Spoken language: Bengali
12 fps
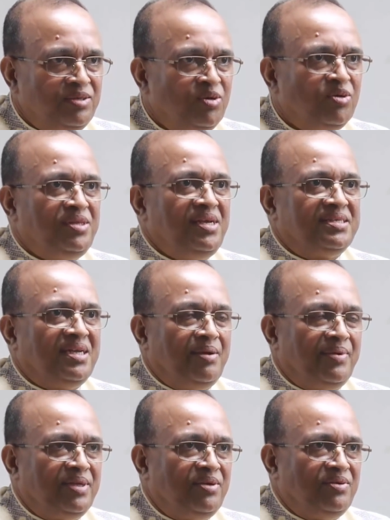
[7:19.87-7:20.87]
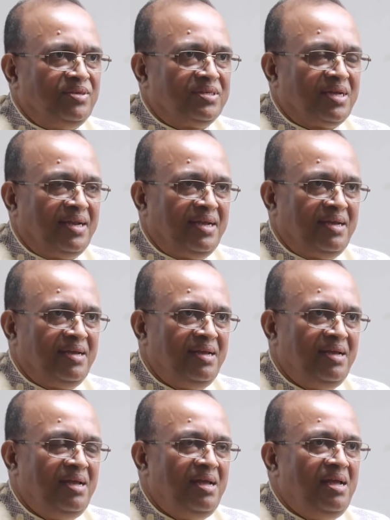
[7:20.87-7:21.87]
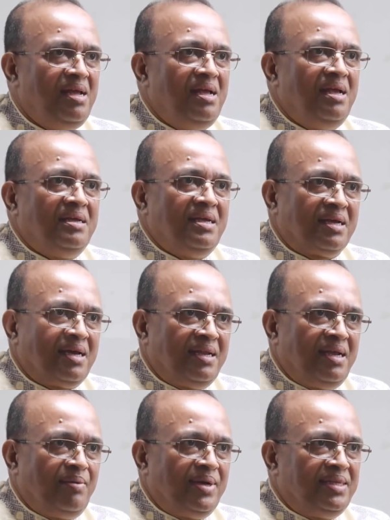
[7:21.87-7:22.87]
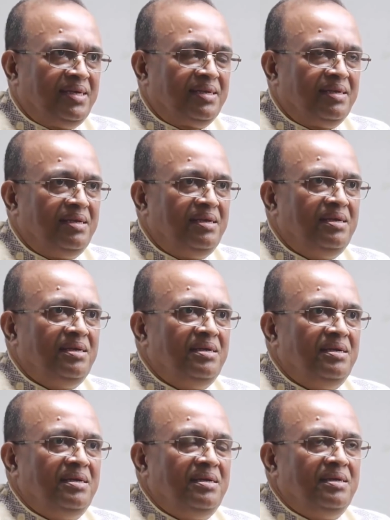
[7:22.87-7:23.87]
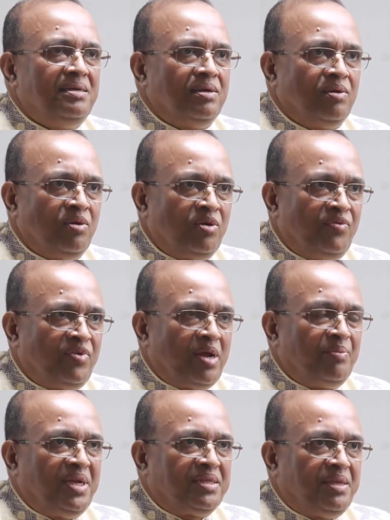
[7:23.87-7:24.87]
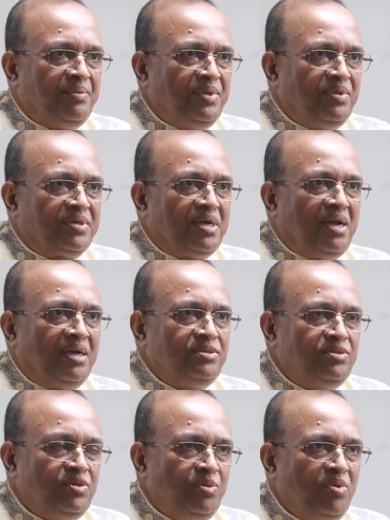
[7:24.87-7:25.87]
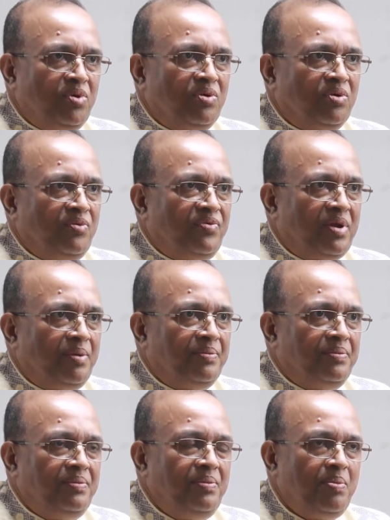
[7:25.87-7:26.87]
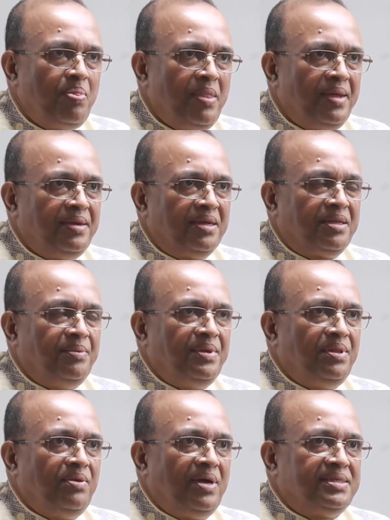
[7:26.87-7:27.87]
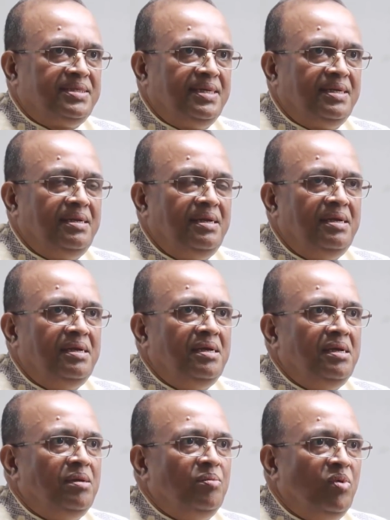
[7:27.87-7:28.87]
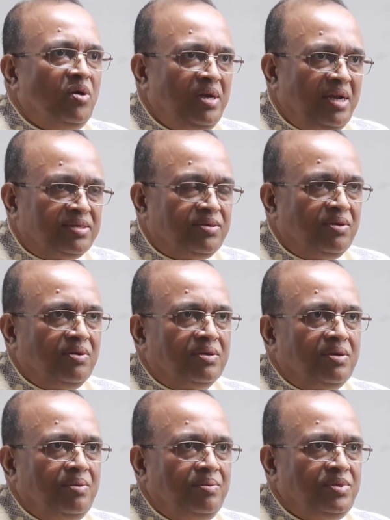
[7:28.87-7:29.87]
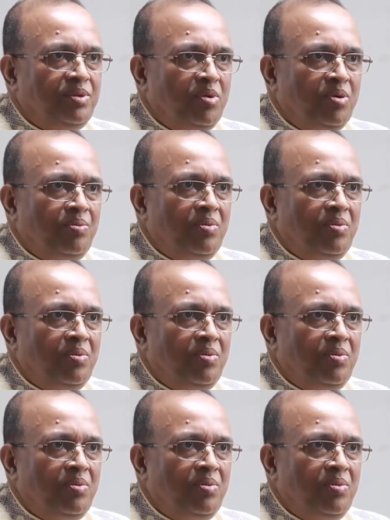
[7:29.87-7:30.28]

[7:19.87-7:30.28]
যোগ দিয়েছেন আমাদের অনুষ্ঠানে এখানে আমাদের গণফোরাম নেতৃবৃন্দ ছাড়া যুব গণফোরাম নেতৃবৃন্দ আছেন মহিলা সংগঠন যুব